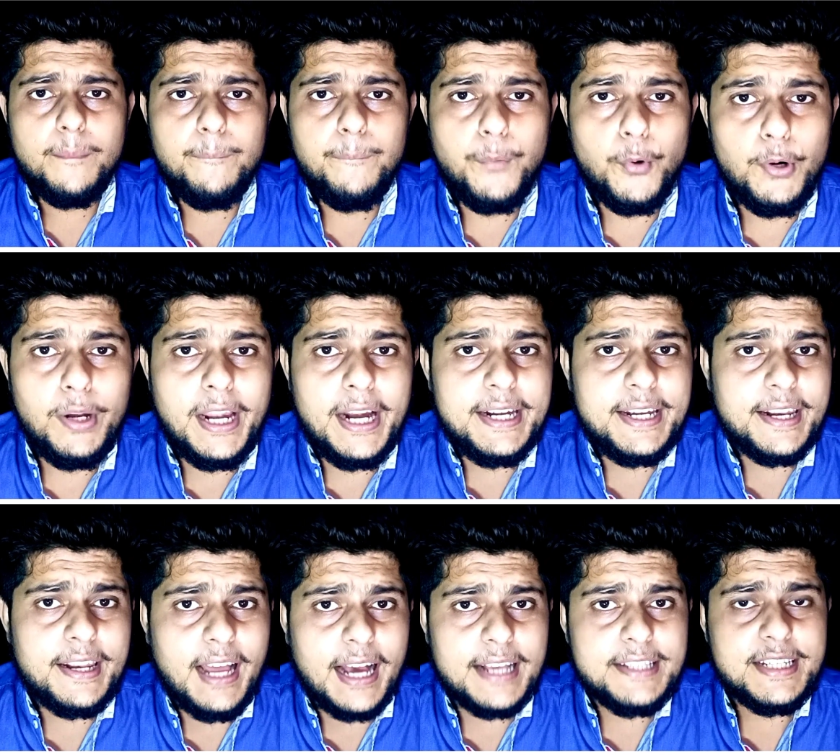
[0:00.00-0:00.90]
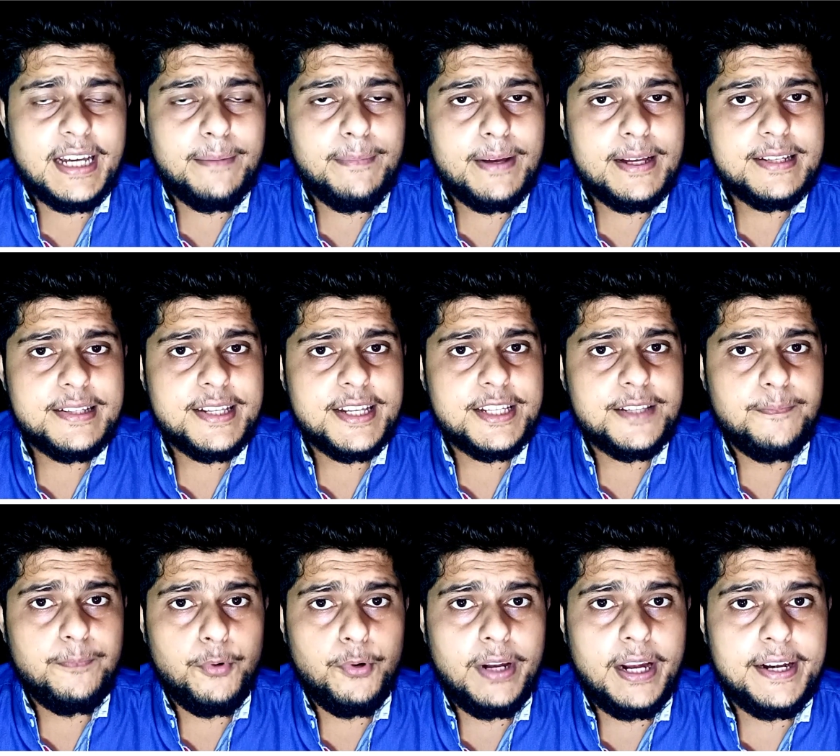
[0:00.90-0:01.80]
बुलेट राजा वर्सेस
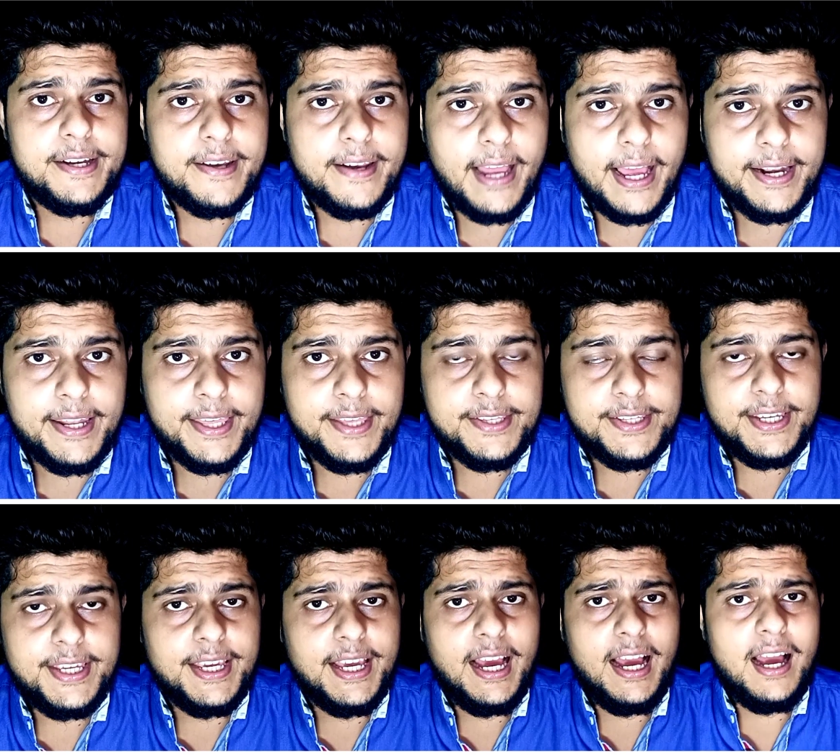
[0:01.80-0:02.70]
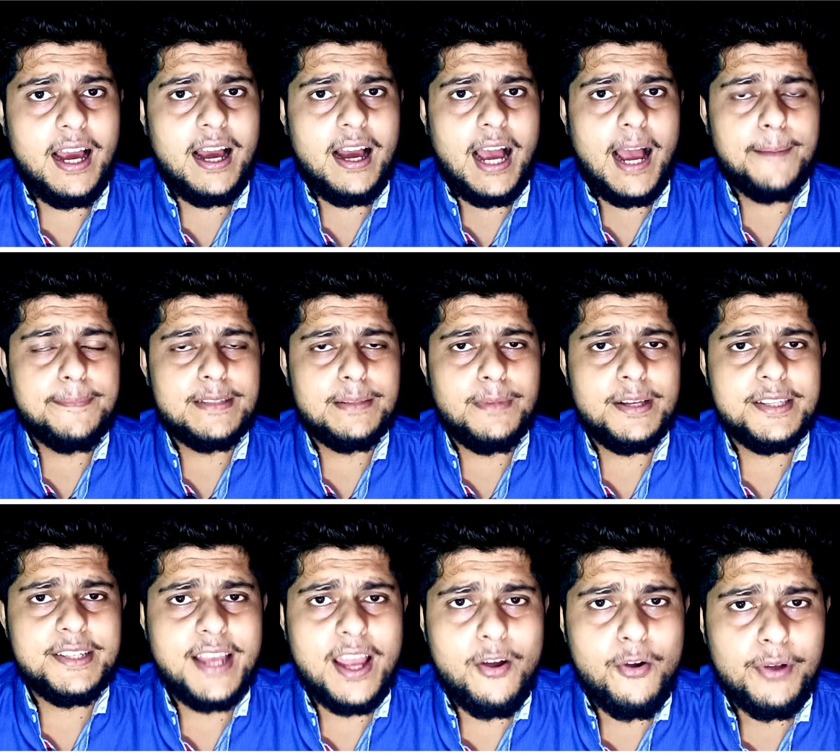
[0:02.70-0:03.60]
बुलेट रानी जी हाँ आप
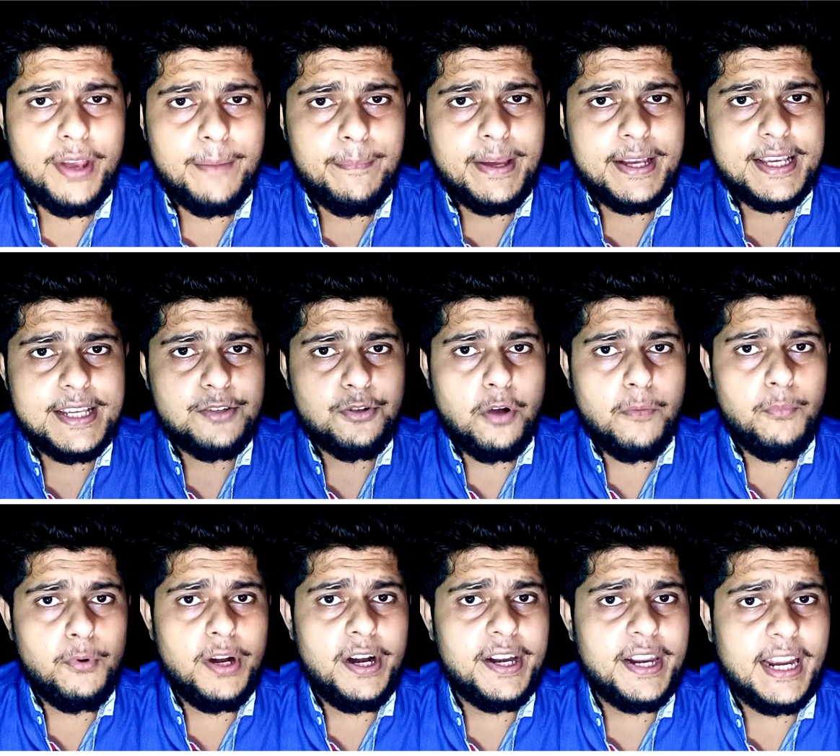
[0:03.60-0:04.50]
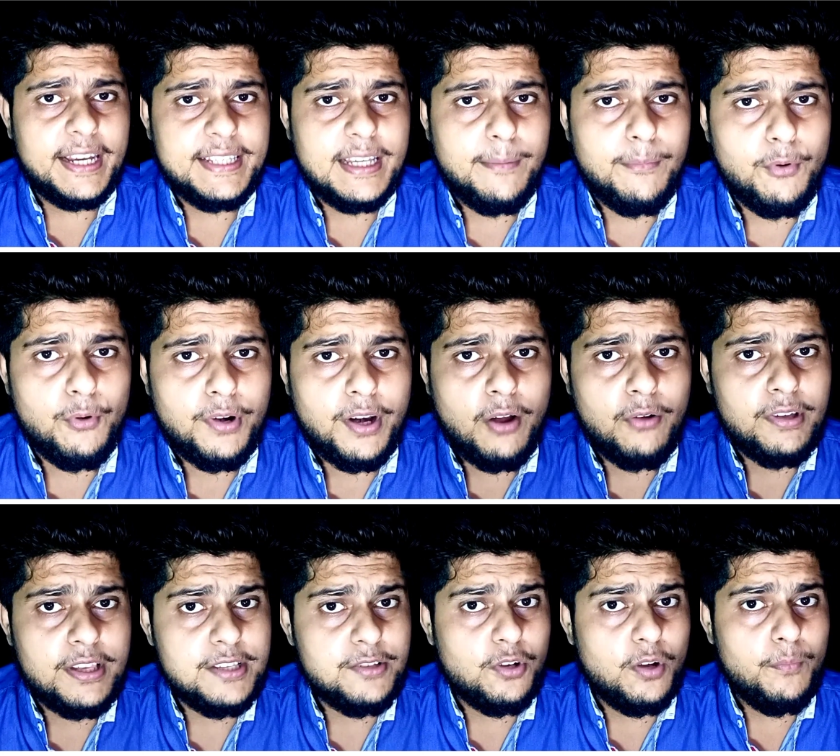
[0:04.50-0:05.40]
समझ गए होंगे मैं किसको बुलेट राजा बोल रहा
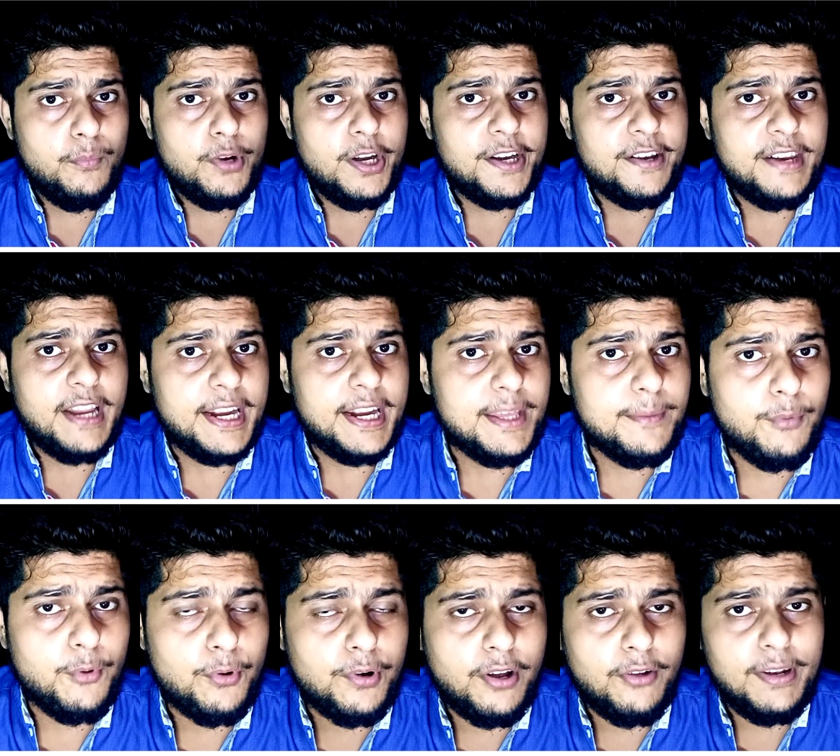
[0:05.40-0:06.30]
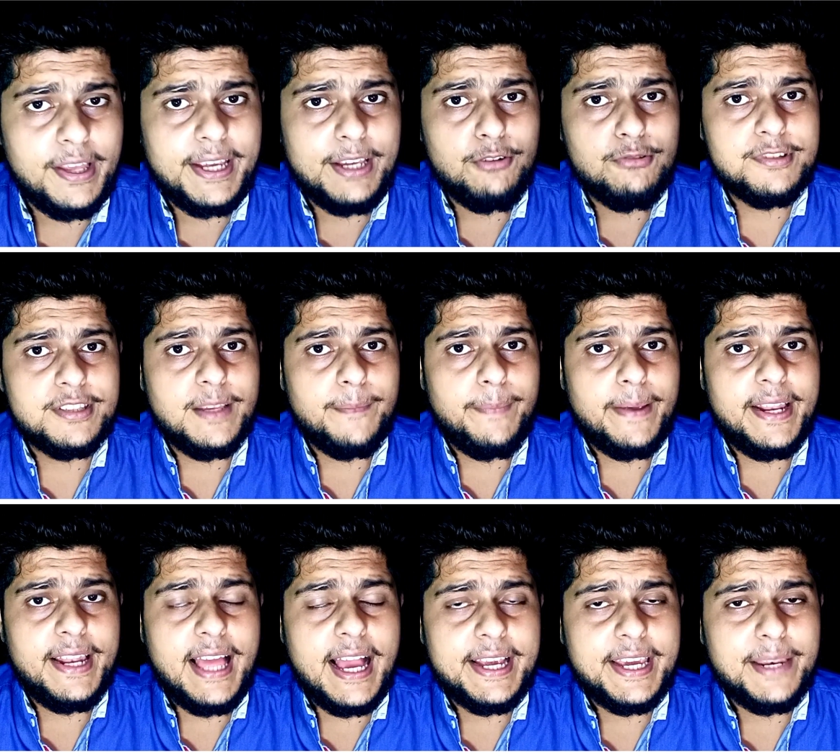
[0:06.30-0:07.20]
हूँ किसको बुलेट रानी बोल रहा हूँ लेकिन उससे
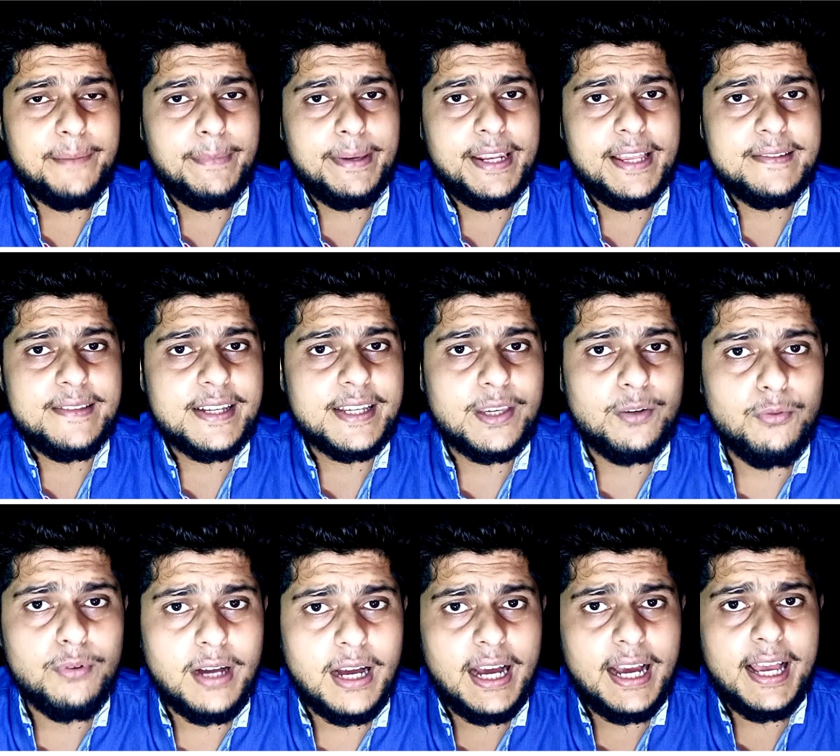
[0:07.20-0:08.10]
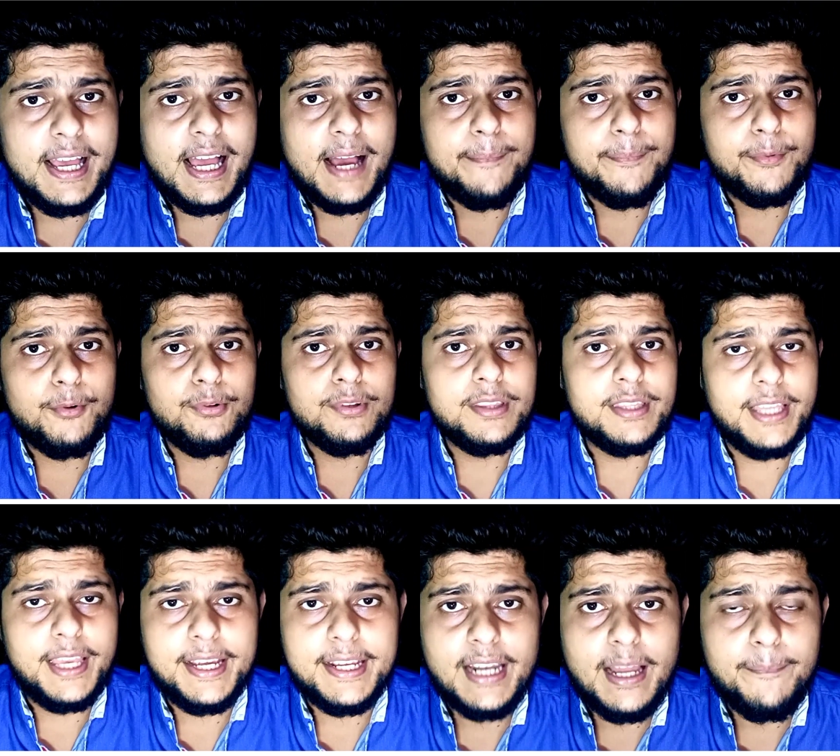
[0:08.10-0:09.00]
पहले आखिर मैंने ऐसा क्यों कहा है आपको
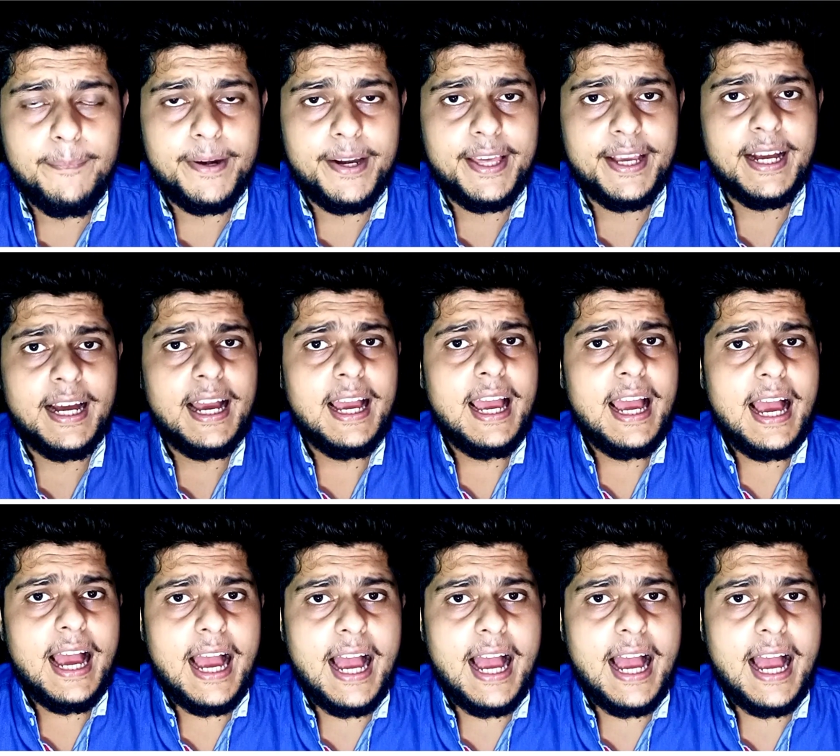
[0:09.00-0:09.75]
देखना पड़ेगा